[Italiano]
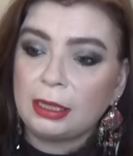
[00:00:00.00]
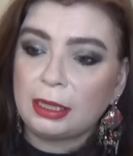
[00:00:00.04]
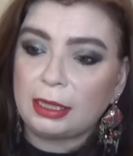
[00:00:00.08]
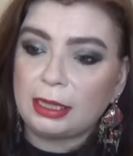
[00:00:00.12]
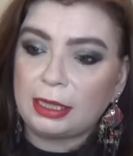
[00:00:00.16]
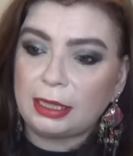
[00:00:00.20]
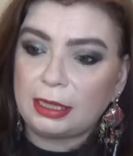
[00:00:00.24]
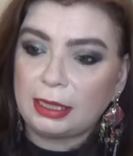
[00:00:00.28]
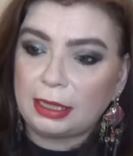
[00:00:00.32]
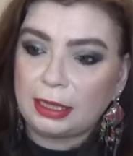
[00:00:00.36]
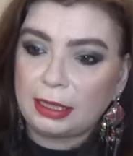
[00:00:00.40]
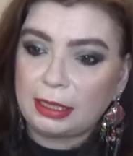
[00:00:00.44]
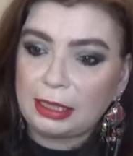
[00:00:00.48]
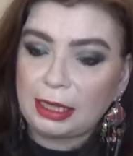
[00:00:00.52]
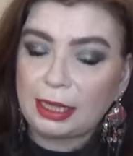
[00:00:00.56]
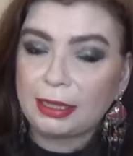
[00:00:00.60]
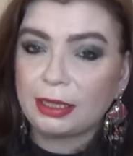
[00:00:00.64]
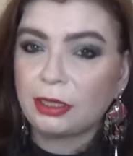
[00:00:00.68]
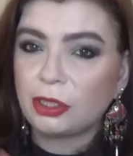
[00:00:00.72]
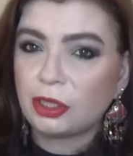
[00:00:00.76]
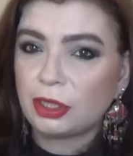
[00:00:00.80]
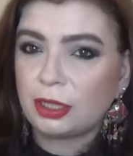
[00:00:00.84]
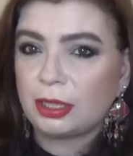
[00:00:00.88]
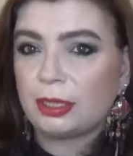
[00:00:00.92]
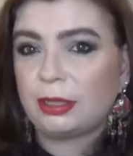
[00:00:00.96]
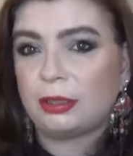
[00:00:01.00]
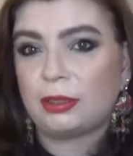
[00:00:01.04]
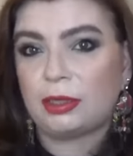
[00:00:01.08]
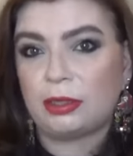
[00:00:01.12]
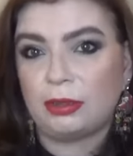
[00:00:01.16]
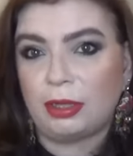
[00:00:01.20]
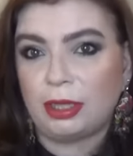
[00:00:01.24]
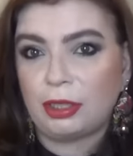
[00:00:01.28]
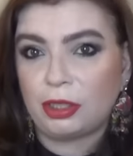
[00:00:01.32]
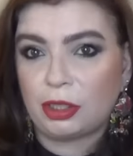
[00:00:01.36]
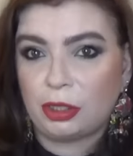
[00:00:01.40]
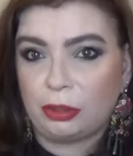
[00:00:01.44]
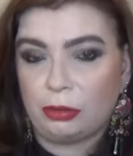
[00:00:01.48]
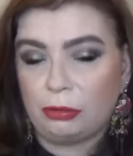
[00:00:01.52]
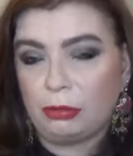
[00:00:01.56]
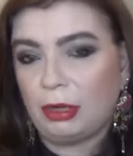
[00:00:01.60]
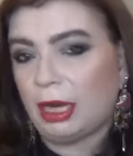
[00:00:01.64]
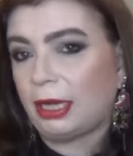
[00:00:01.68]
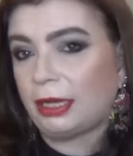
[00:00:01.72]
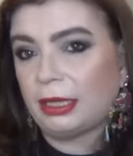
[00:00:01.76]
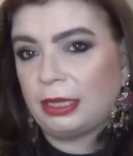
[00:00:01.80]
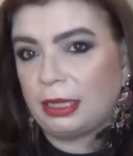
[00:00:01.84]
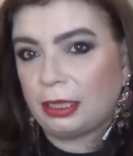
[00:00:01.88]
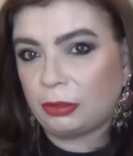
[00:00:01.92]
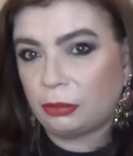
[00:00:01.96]
eh, la rigenerazione
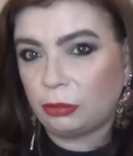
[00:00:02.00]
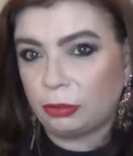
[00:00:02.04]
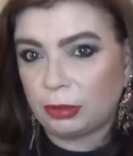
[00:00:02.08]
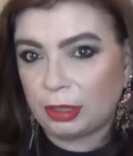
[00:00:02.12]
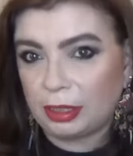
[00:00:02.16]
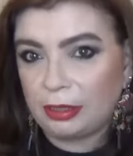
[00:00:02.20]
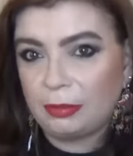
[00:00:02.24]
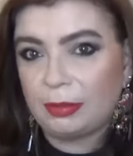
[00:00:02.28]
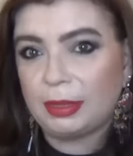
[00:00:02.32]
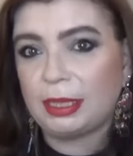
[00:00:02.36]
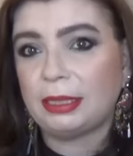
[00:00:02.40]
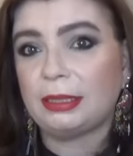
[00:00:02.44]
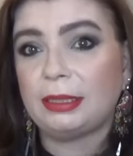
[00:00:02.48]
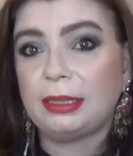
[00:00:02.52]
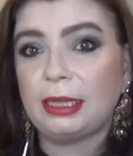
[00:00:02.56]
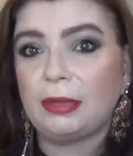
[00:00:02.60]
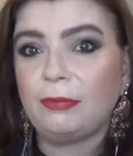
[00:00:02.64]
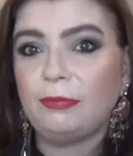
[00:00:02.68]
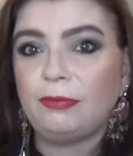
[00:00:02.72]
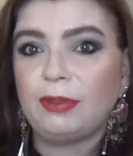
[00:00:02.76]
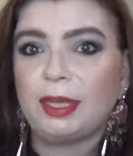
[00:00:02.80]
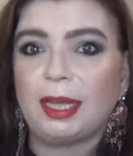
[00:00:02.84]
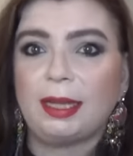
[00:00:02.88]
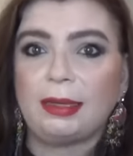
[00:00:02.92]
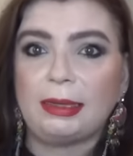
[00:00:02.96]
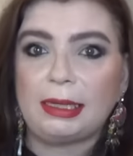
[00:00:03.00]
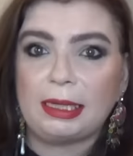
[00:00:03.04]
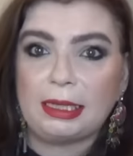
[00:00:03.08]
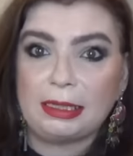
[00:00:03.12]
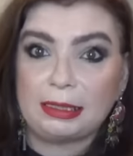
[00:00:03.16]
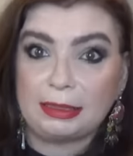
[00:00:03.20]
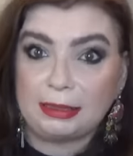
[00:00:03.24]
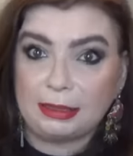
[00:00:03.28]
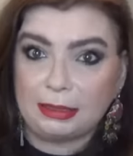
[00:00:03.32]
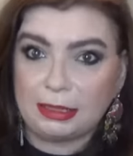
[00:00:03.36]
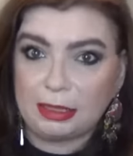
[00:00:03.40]
cellulare naturalmente avviene